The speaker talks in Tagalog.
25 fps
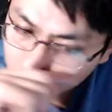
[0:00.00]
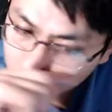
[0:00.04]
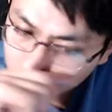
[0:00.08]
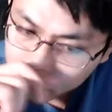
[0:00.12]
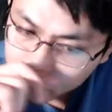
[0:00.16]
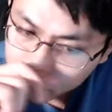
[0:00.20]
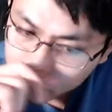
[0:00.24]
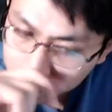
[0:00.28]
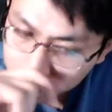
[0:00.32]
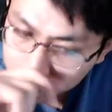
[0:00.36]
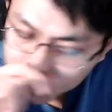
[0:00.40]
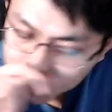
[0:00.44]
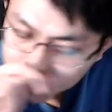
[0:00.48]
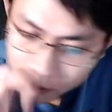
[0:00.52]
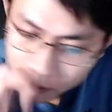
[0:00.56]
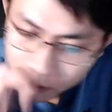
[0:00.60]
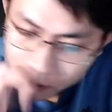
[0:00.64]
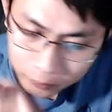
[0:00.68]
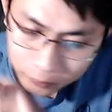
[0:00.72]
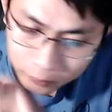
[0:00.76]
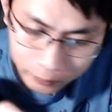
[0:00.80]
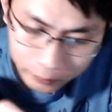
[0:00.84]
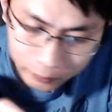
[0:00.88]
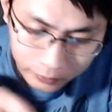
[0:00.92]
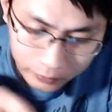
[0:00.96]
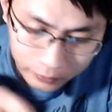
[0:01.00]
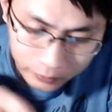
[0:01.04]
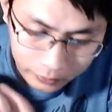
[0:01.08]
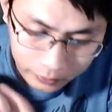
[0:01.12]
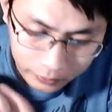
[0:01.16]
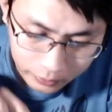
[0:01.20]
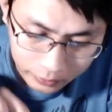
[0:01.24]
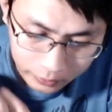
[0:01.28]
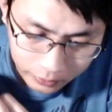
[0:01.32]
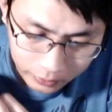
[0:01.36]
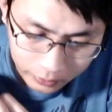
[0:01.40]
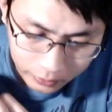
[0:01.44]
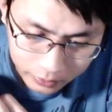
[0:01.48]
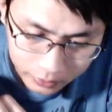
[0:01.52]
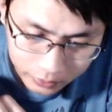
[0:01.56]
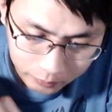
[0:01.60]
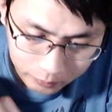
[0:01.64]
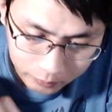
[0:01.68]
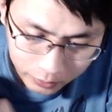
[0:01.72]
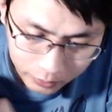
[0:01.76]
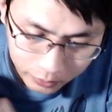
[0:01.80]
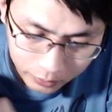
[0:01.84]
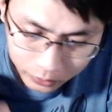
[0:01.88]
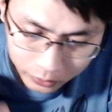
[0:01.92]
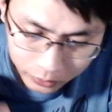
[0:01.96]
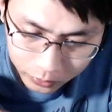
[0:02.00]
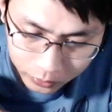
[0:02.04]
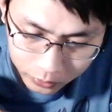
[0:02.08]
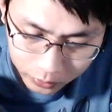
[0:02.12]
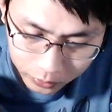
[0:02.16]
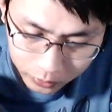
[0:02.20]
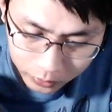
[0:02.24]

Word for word: dagdagan pa natin ng isang picture